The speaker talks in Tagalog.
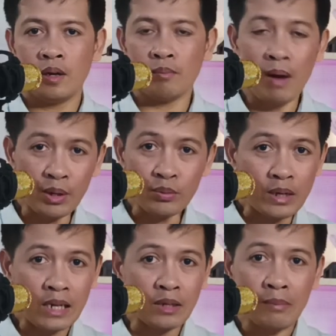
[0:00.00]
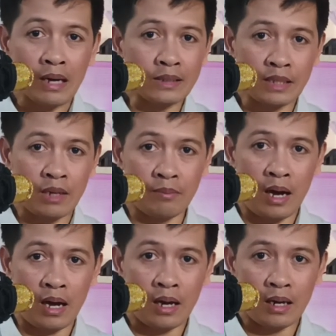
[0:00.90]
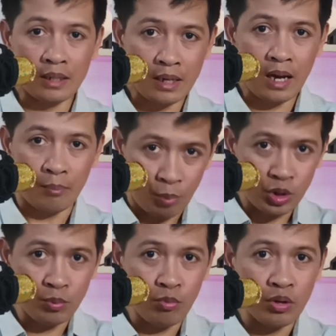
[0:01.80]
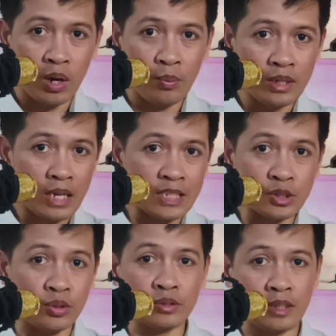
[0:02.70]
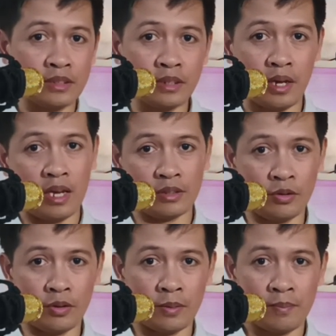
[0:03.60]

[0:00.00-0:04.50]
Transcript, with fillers: Meron ka lang mga tema na pwede mong gawin as content creator.